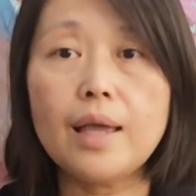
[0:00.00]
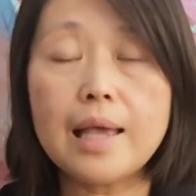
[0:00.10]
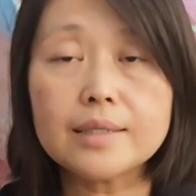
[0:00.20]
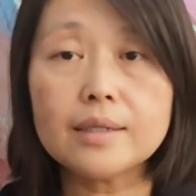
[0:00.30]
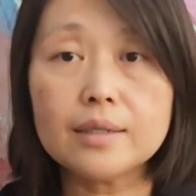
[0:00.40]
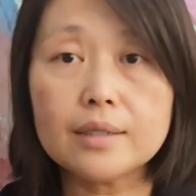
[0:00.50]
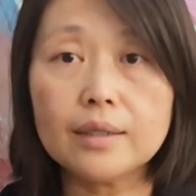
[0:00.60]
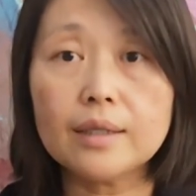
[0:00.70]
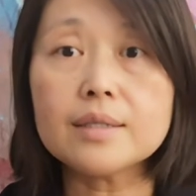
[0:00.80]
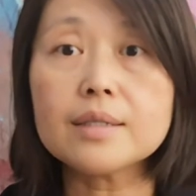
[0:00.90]

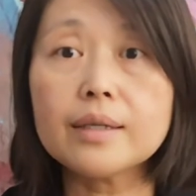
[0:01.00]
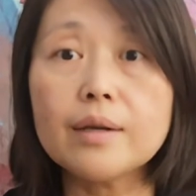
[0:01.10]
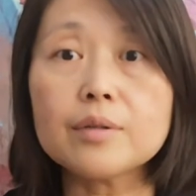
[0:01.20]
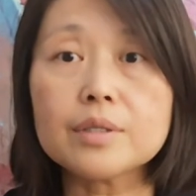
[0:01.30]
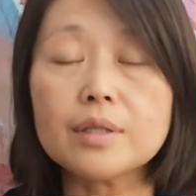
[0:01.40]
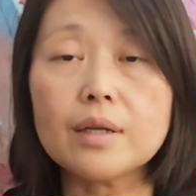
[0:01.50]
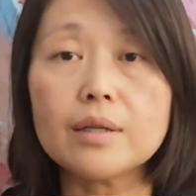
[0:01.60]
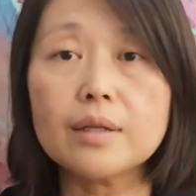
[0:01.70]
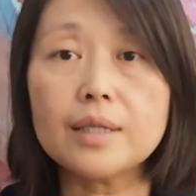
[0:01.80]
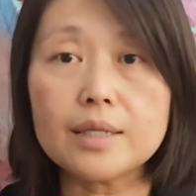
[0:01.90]
Aslington 跟 Steels 的，
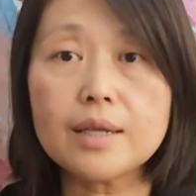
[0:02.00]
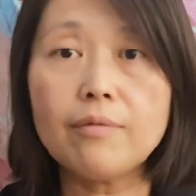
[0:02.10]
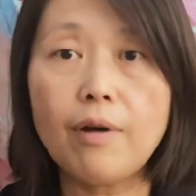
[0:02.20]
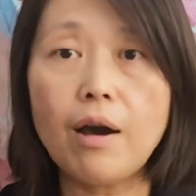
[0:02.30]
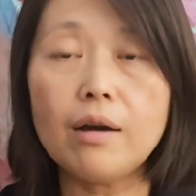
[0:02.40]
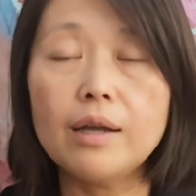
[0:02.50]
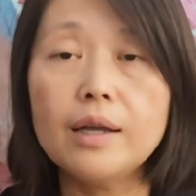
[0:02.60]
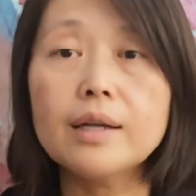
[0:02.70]
也在放。